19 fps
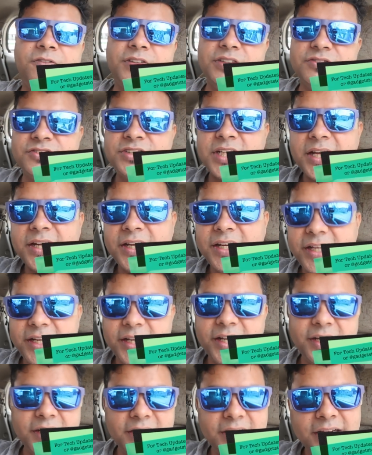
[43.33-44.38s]
ऑफिस जाने
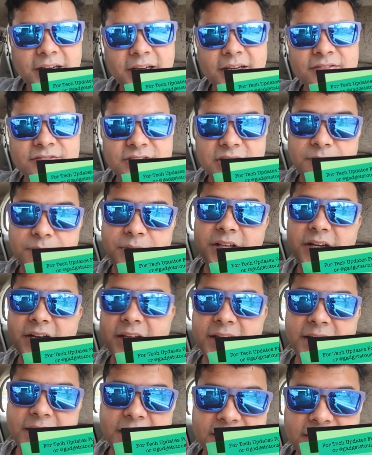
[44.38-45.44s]
के लिए समय
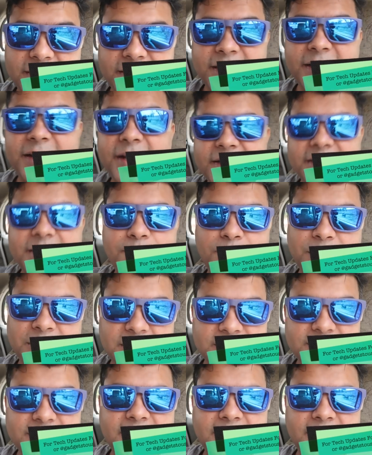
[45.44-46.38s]
रहेगा नहीं रहेगा ये पता